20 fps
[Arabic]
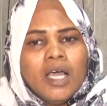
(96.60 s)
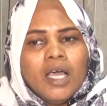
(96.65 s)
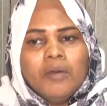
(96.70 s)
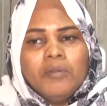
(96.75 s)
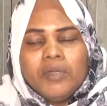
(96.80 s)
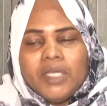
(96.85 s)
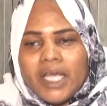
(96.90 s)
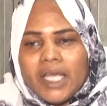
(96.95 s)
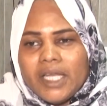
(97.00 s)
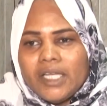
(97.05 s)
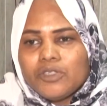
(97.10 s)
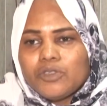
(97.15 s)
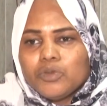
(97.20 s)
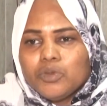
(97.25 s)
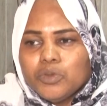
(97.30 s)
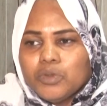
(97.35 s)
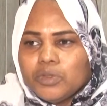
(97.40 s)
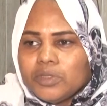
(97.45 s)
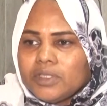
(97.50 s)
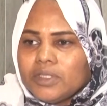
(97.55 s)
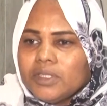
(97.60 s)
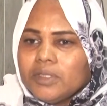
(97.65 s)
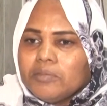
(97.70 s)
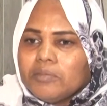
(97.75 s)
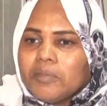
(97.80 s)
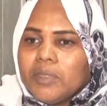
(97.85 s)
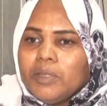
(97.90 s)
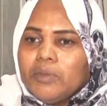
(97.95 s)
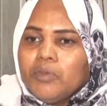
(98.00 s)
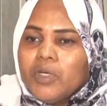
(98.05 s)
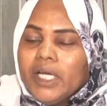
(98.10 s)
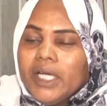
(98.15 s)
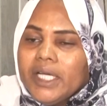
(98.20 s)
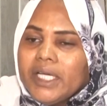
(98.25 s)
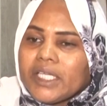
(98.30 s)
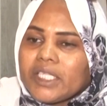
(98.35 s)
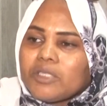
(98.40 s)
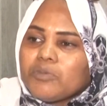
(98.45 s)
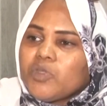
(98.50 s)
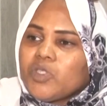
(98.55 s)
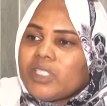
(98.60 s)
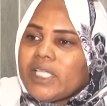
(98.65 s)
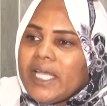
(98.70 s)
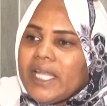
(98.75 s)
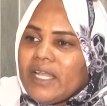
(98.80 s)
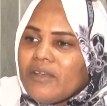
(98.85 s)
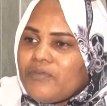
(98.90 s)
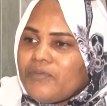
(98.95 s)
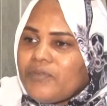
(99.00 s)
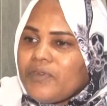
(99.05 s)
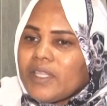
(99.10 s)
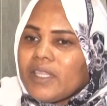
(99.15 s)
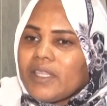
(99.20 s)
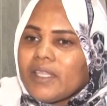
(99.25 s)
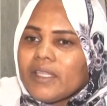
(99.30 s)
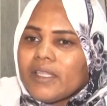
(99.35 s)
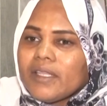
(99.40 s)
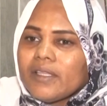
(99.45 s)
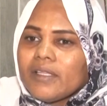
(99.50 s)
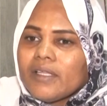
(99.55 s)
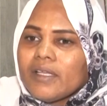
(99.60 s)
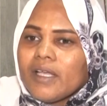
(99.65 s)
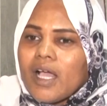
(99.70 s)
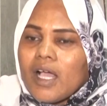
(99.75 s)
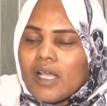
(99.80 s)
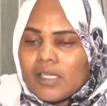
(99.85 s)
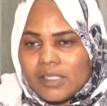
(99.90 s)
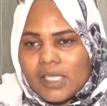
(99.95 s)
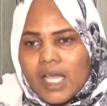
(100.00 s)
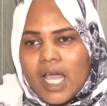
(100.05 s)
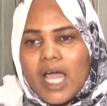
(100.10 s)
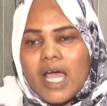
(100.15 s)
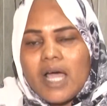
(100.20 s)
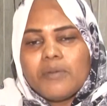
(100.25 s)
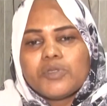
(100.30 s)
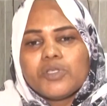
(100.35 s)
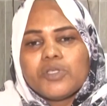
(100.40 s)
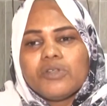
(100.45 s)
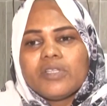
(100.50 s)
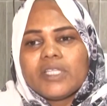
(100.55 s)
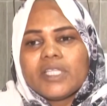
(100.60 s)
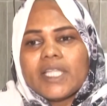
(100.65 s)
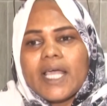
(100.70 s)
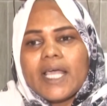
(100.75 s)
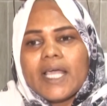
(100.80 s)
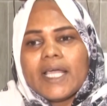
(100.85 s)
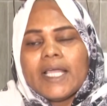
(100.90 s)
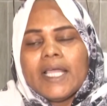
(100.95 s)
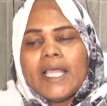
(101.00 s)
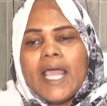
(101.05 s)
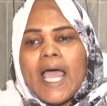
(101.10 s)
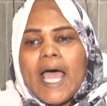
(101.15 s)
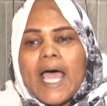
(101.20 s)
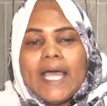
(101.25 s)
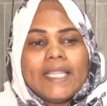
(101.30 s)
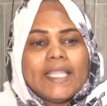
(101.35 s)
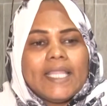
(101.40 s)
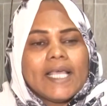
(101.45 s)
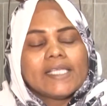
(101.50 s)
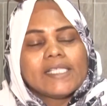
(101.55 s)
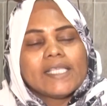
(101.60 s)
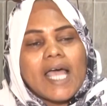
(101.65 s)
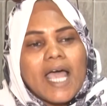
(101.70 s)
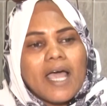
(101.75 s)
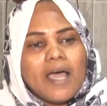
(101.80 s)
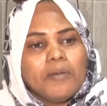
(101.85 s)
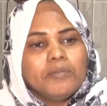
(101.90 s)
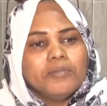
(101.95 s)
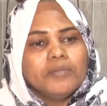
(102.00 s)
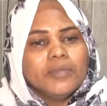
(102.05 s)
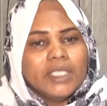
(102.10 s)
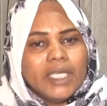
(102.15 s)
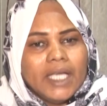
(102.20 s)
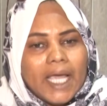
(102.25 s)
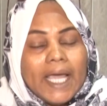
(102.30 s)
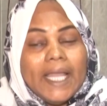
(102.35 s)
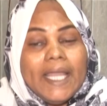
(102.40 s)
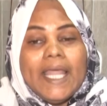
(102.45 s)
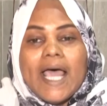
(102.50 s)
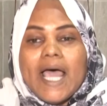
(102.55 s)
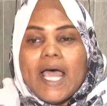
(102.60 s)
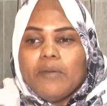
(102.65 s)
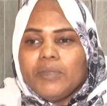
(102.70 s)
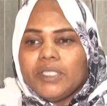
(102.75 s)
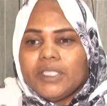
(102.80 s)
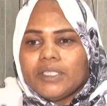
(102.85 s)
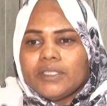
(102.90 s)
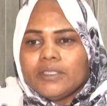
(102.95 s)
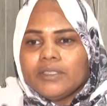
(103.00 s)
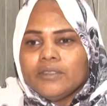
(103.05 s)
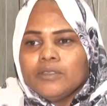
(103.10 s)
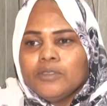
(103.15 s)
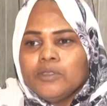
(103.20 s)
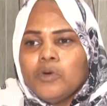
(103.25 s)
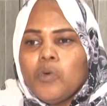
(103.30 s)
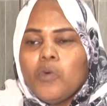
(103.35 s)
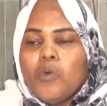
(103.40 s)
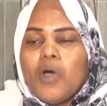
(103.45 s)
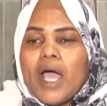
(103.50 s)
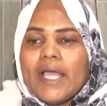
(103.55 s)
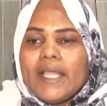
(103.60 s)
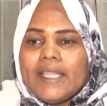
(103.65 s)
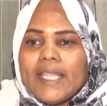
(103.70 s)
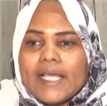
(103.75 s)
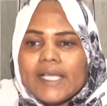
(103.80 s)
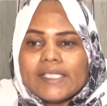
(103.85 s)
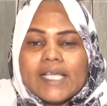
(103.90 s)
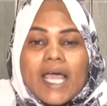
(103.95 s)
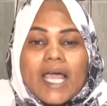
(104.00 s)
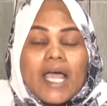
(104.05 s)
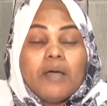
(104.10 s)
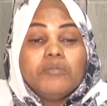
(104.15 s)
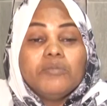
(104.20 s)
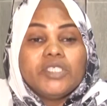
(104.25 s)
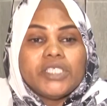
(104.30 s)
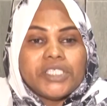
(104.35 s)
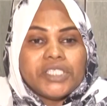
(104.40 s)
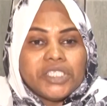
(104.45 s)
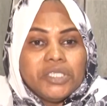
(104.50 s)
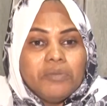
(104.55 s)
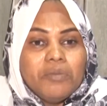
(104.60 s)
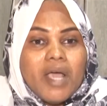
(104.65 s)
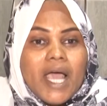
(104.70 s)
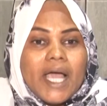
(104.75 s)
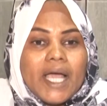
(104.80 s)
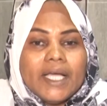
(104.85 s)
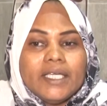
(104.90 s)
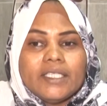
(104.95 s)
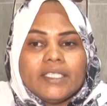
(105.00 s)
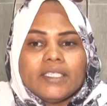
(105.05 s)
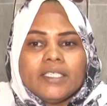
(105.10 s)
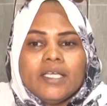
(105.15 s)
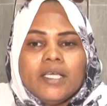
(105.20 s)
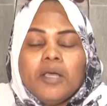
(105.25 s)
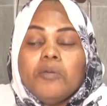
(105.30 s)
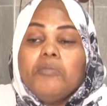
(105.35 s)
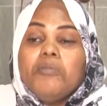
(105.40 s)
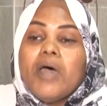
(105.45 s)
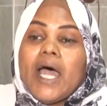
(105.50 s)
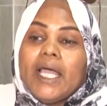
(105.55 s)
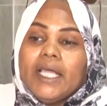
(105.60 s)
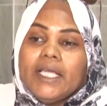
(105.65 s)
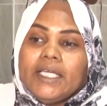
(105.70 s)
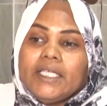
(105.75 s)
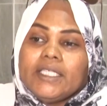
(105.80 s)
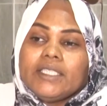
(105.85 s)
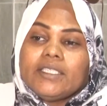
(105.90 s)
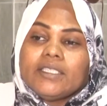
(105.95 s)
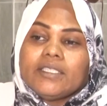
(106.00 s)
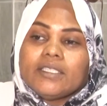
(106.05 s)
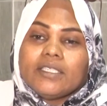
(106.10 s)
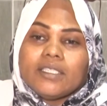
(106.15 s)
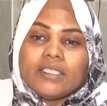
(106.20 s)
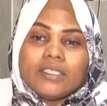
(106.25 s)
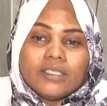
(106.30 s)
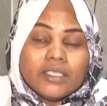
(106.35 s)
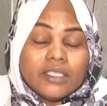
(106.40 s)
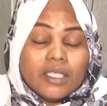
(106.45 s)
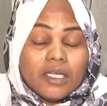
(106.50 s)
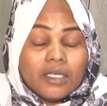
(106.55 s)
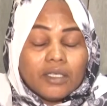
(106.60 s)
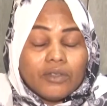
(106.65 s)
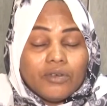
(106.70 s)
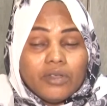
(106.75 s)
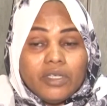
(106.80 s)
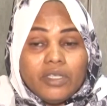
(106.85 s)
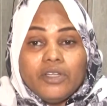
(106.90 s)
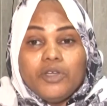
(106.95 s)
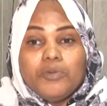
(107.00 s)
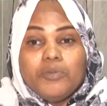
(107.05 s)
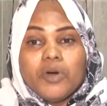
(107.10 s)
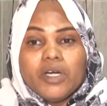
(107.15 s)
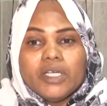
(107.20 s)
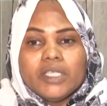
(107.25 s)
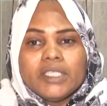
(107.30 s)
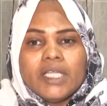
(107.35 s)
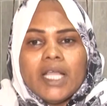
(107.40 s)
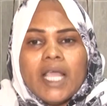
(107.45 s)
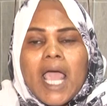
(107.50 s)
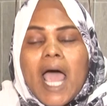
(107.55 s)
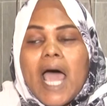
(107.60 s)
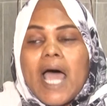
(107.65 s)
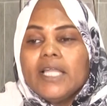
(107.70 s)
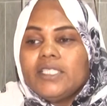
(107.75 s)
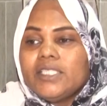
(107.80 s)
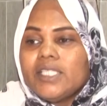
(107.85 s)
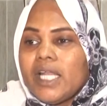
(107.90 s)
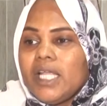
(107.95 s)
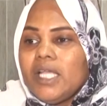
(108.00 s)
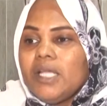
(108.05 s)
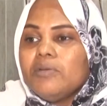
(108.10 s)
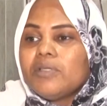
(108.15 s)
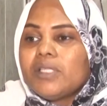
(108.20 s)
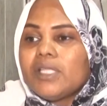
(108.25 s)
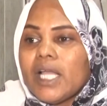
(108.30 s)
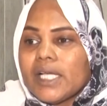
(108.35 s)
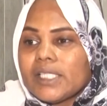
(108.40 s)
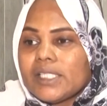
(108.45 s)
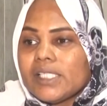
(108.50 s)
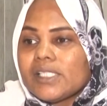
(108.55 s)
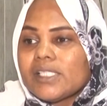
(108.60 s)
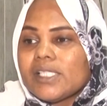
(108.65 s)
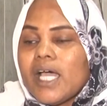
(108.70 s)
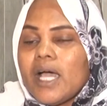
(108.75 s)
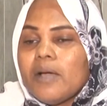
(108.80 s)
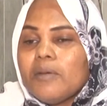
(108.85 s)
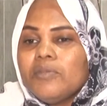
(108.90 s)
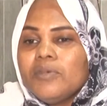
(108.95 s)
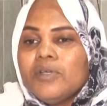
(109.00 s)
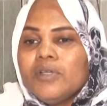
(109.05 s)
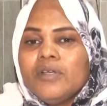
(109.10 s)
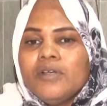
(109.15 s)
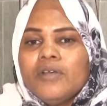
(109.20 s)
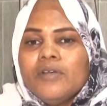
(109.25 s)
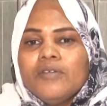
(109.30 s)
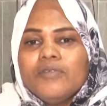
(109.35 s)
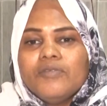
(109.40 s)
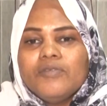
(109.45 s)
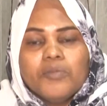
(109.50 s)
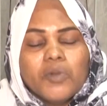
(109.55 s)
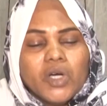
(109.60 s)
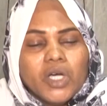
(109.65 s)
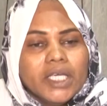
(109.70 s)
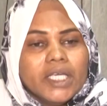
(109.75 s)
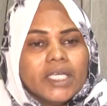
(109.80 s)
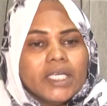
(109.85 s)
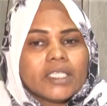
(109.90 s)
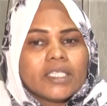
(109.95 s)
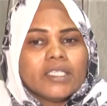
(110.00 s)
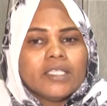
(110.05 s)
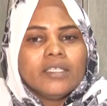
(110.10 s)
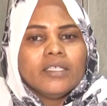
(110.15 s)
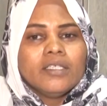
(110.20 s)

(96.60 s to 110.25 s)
منين تعود من محيط متنفذ أصحاب سلطة عندها زخم إعلامي وعندها زخم اجتماعي بعيد كل البعد عن جريمة الاغتصاب في محيط